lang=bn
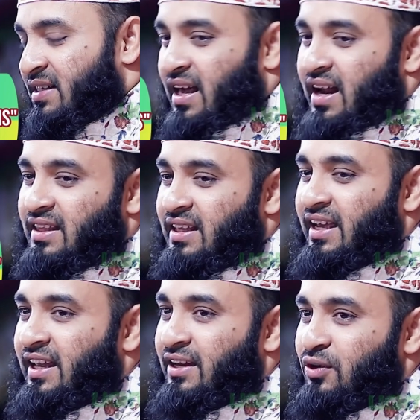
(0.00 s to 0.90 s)

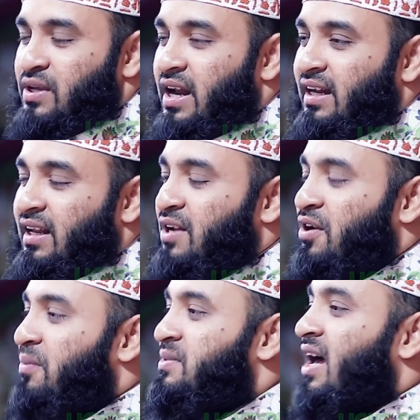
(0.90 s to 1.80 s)
সারাদিন রোজা রাখলেন
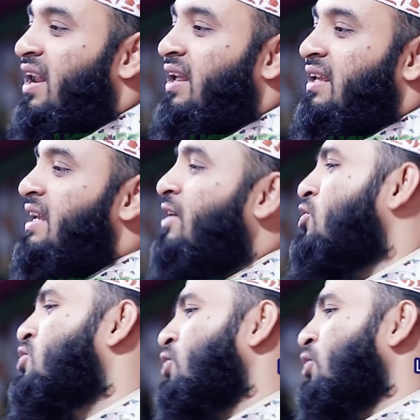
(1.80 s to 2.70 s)
রমজানে কি
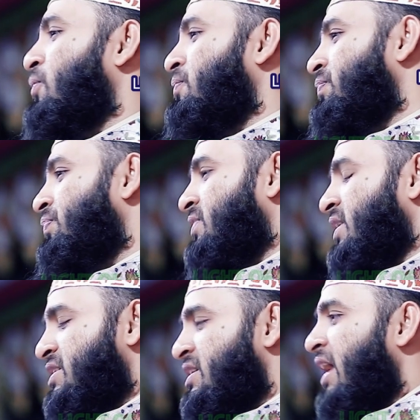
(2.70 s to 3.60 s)
কষ্ট
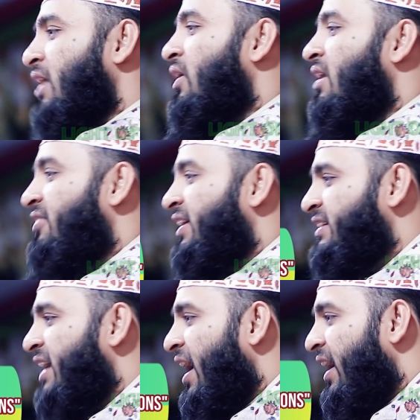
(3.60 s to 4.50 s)
তৃষ্ণায় গলা ফেটে
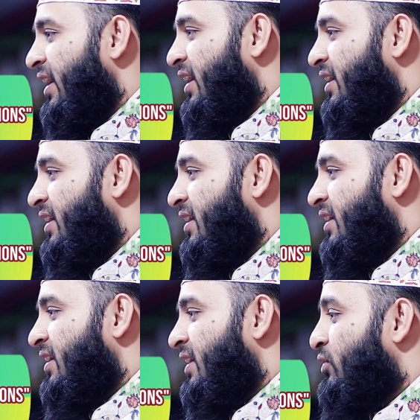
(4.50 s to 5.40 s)
যায়
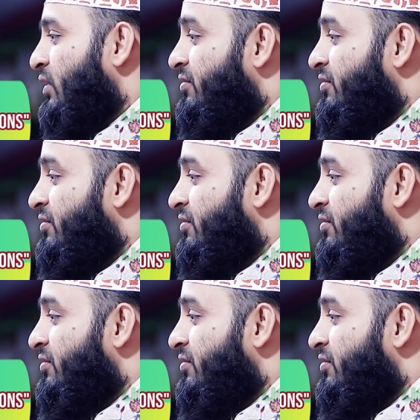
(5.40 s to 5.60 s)
কিন্তু